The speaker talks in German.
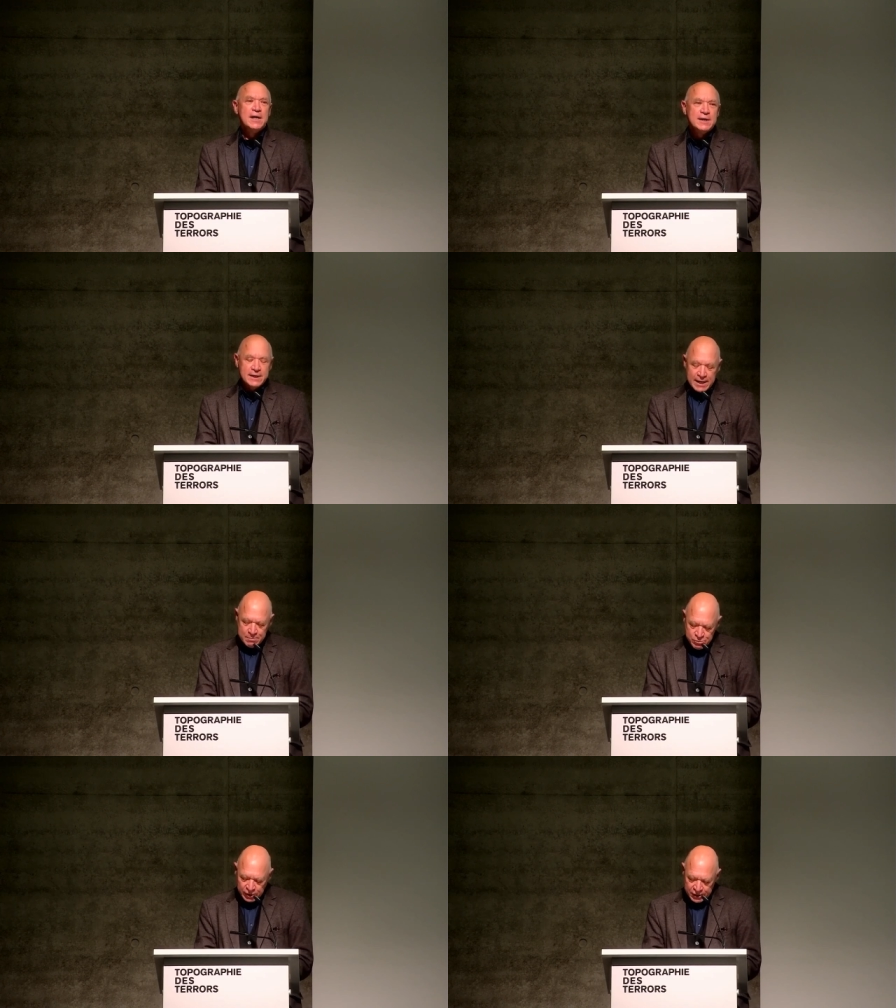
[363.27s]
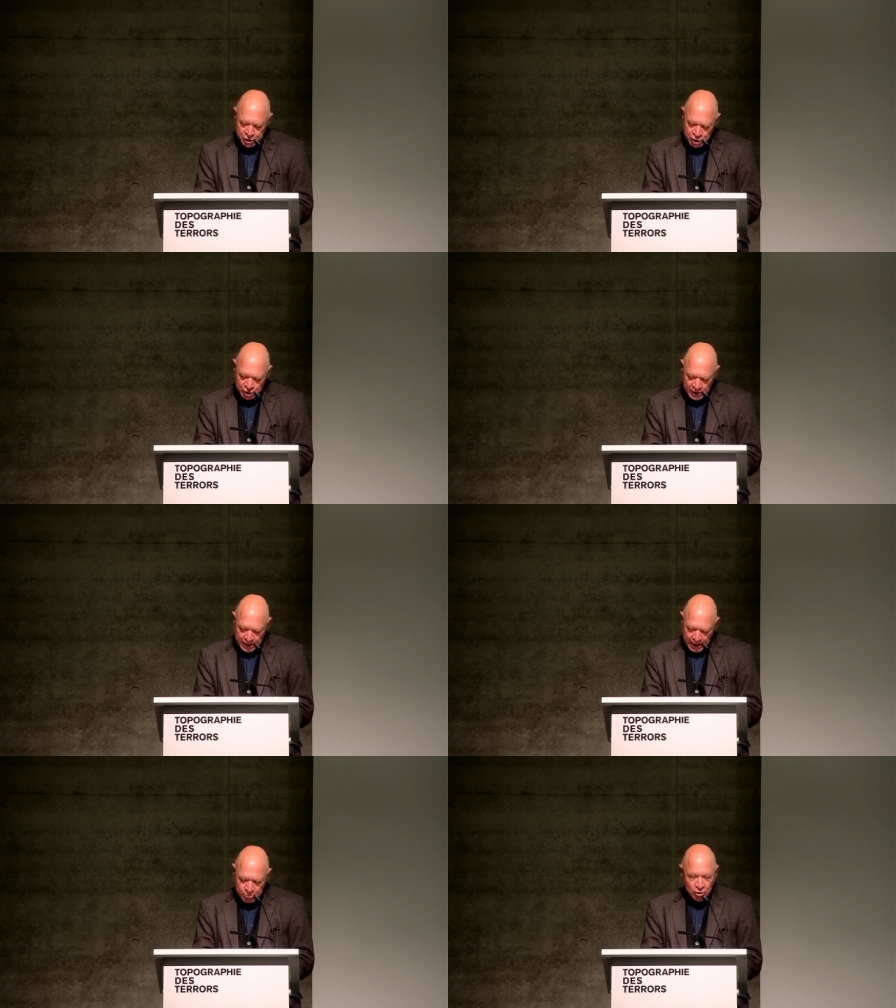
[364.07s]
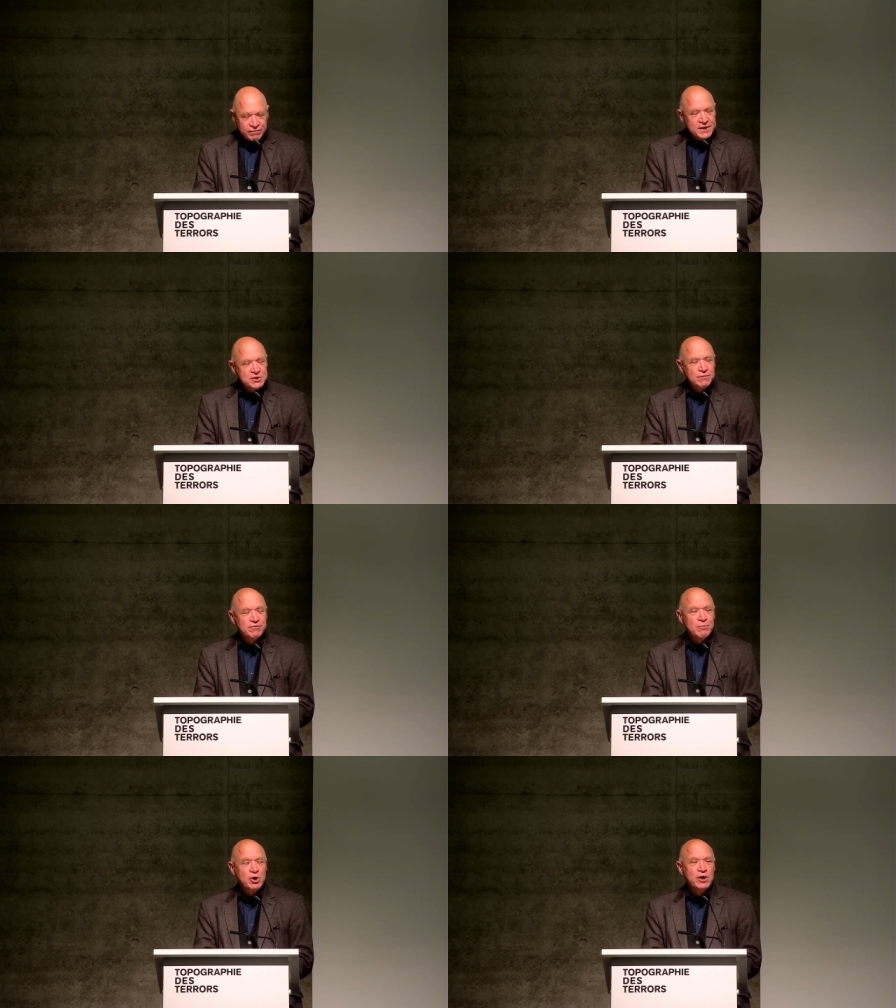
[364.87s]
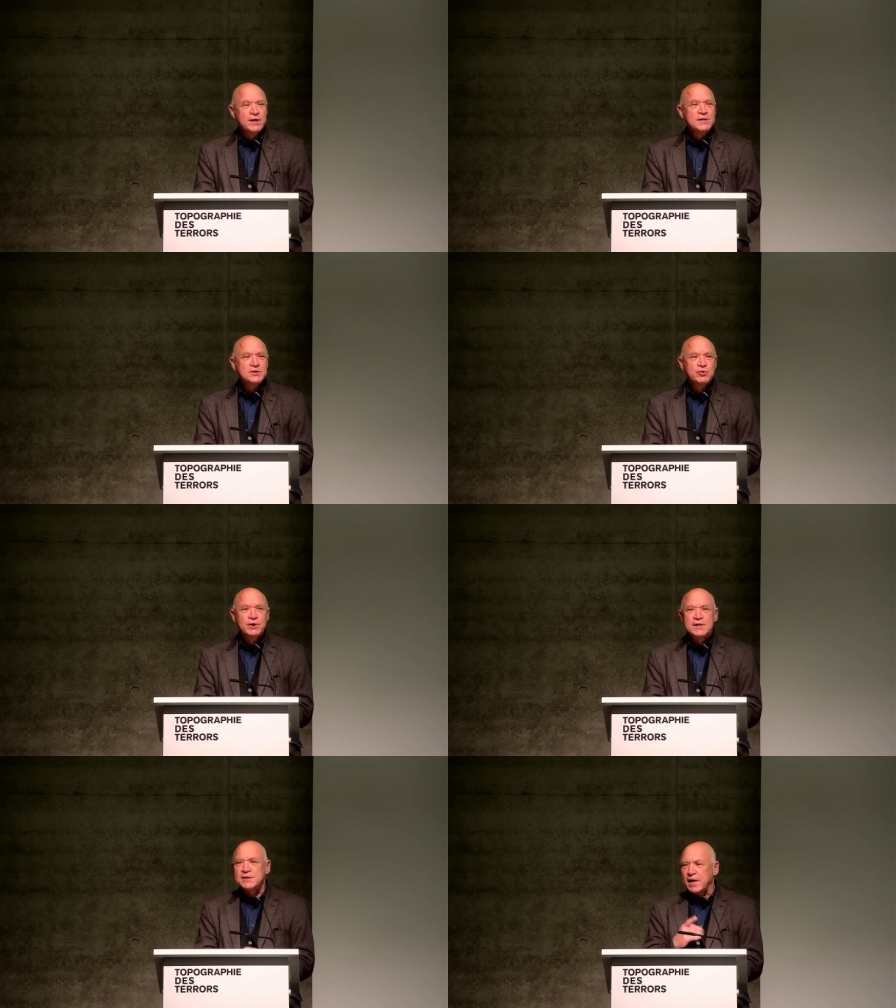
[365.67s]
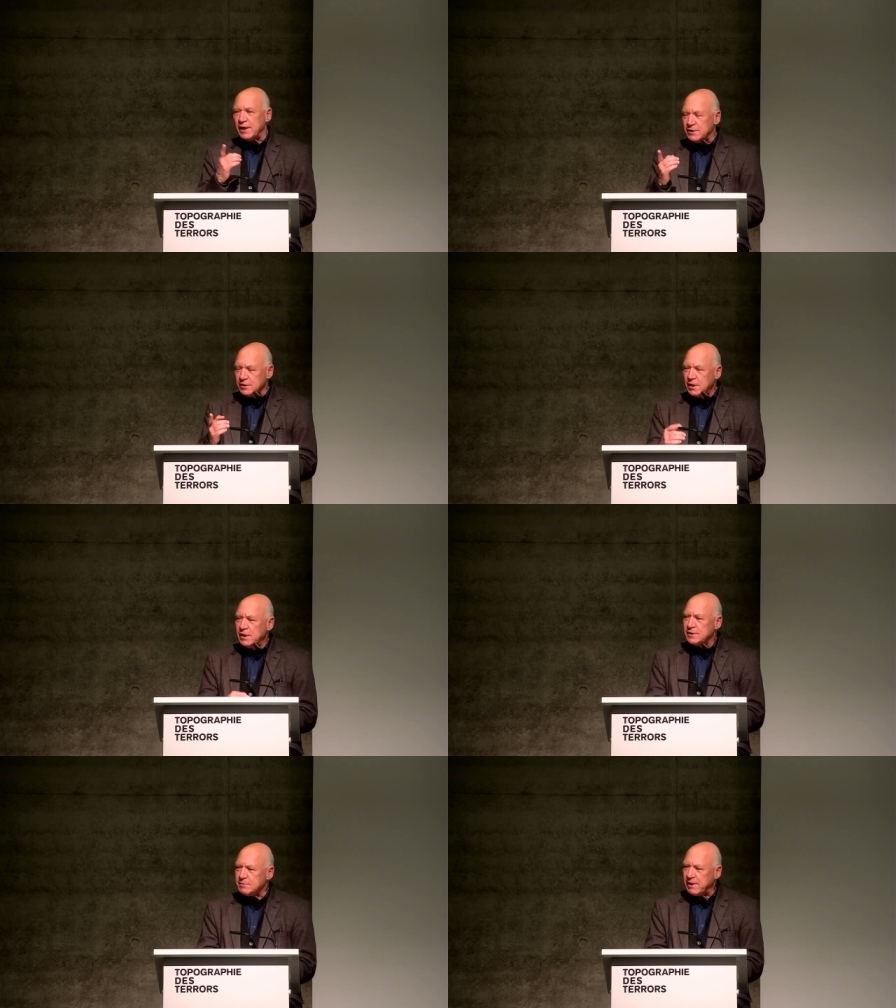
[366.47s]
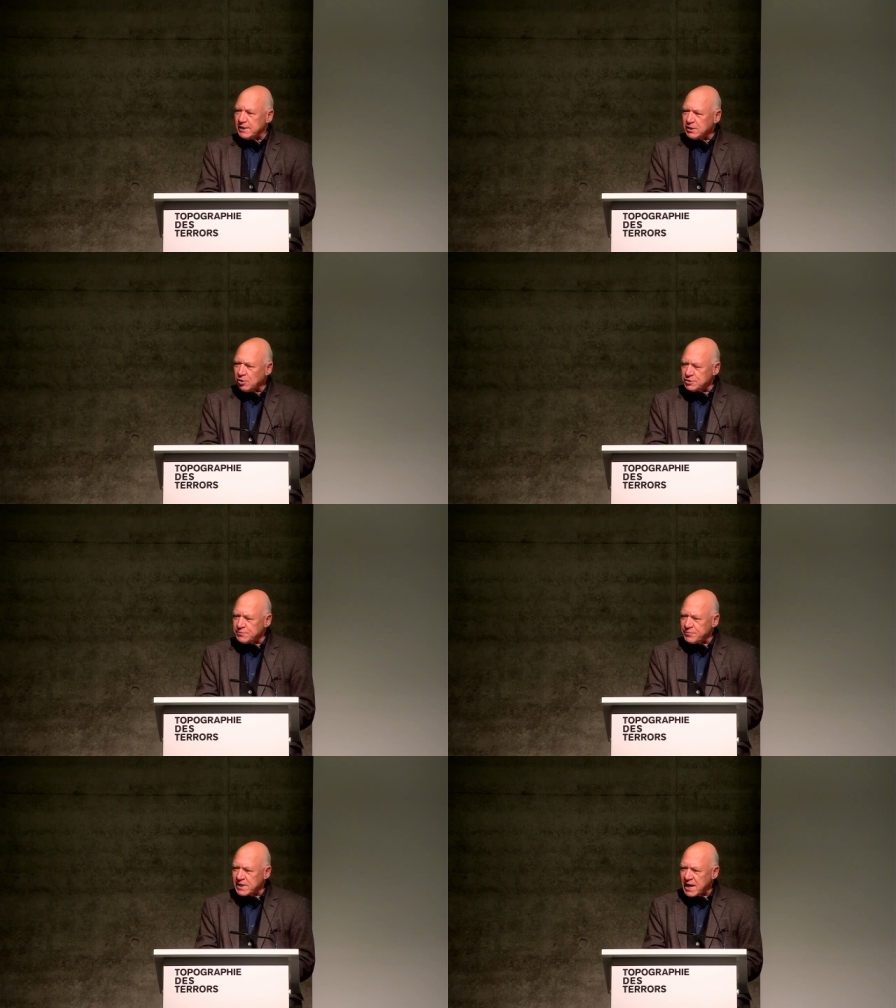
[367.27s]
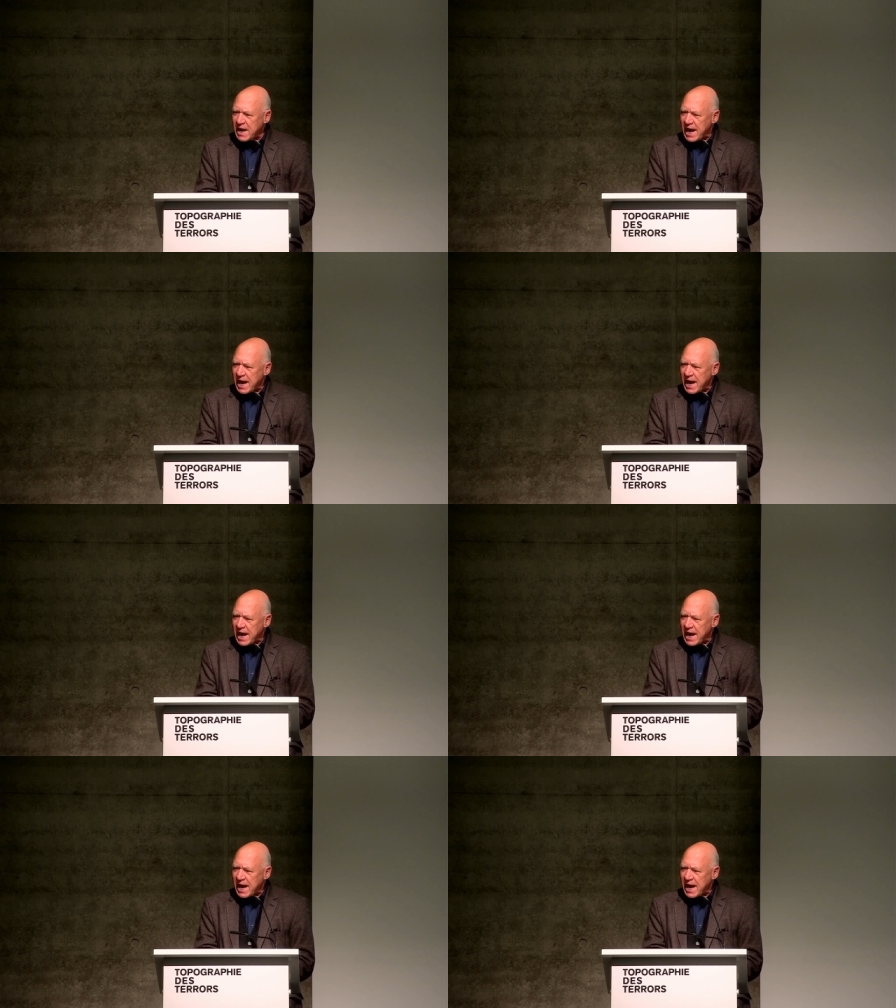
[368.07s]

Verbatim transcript: in Cambridge Professor für Modern History, seit 2008